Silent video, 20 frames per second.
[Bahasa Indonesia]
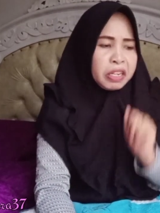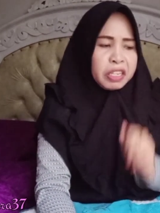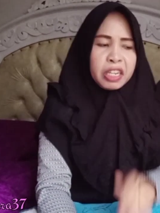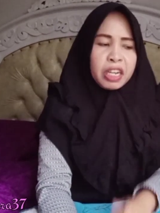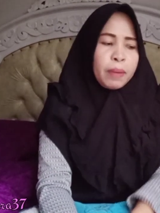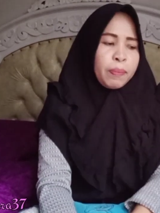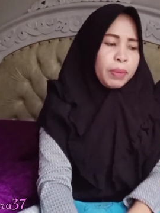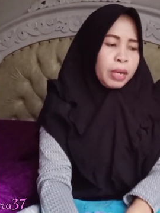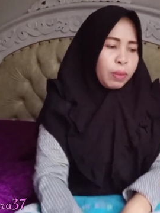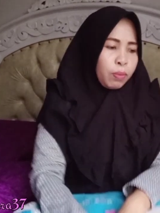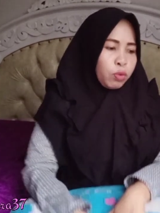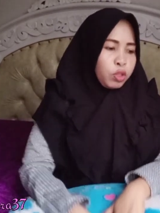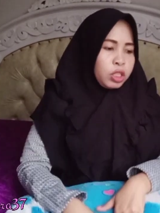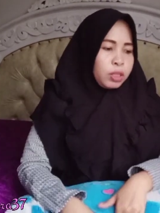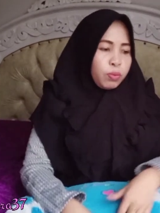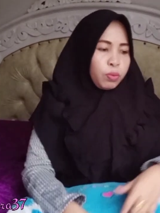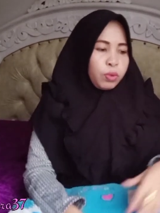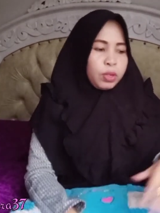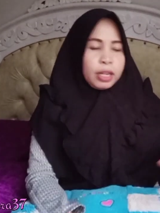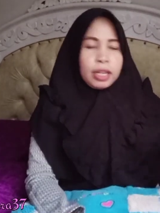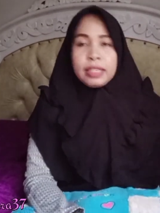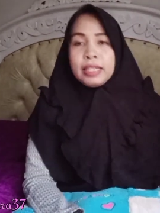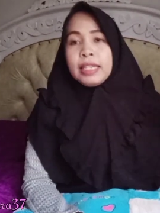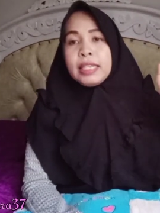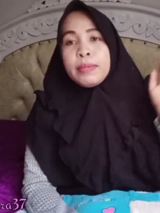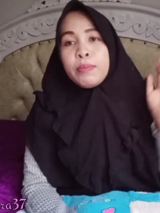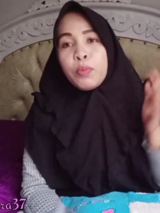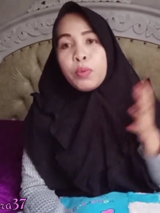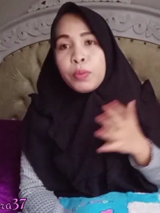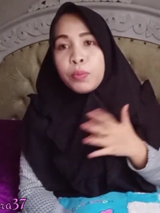dia gak pernah muji bunda
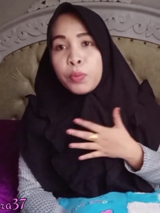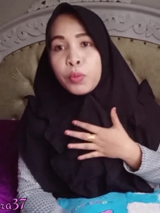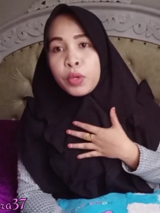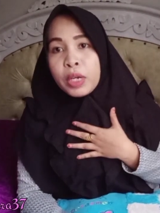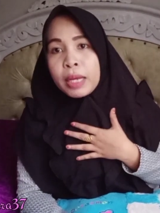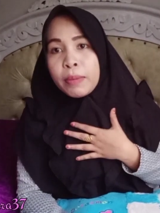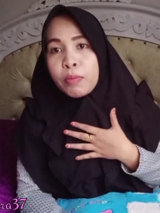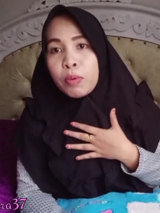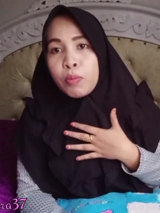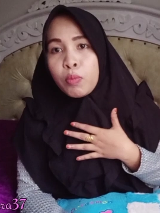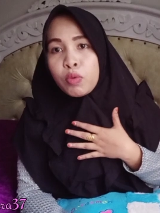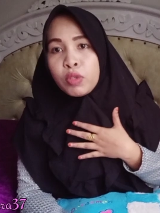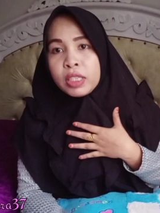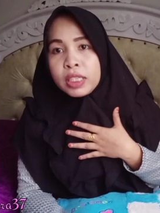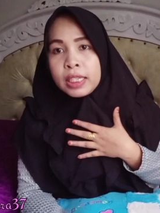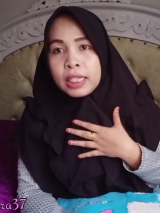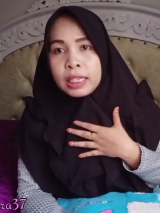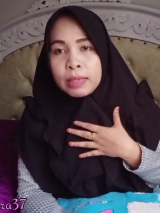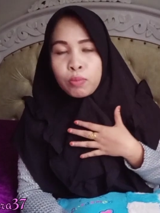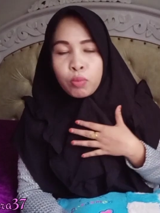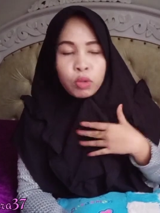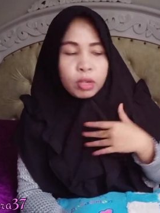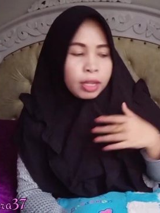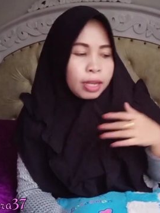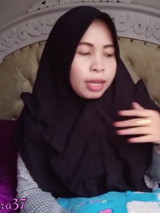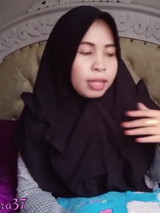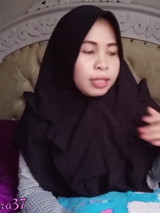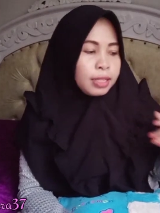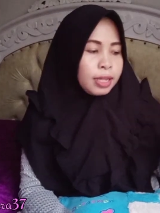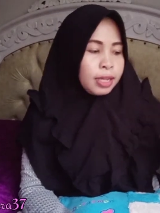Jadi bunda memuji diri bunda
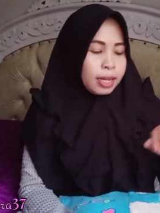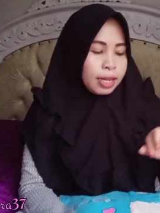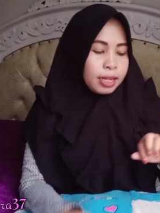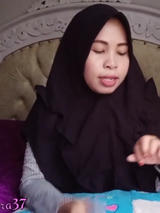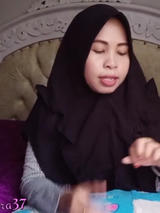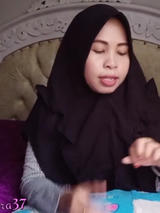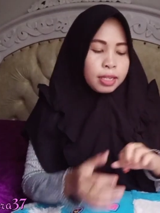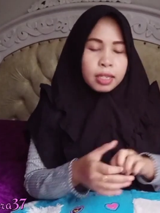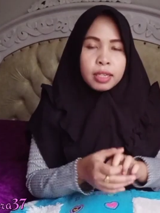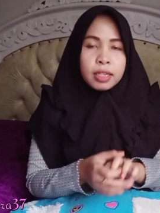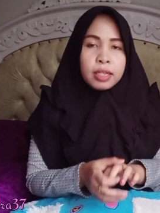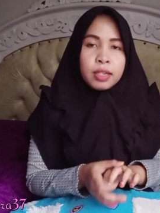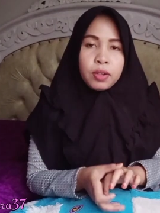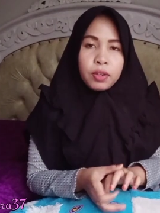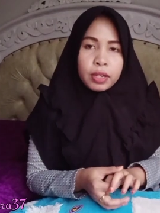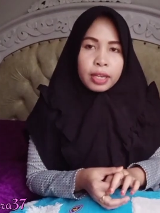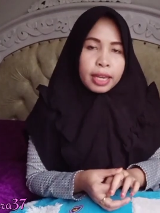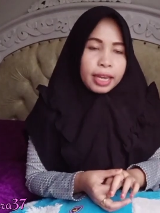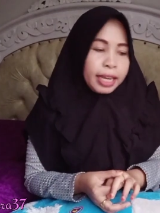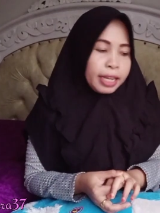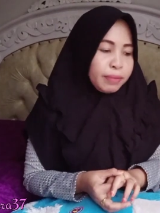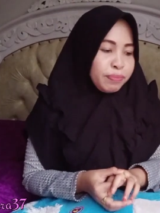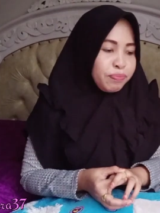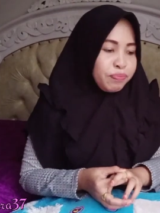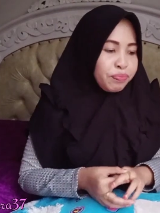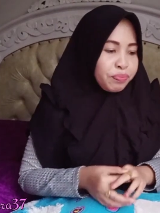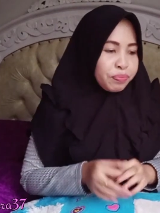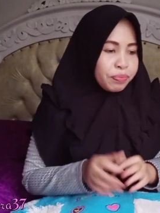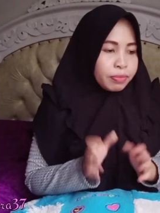aja ya Oke okay?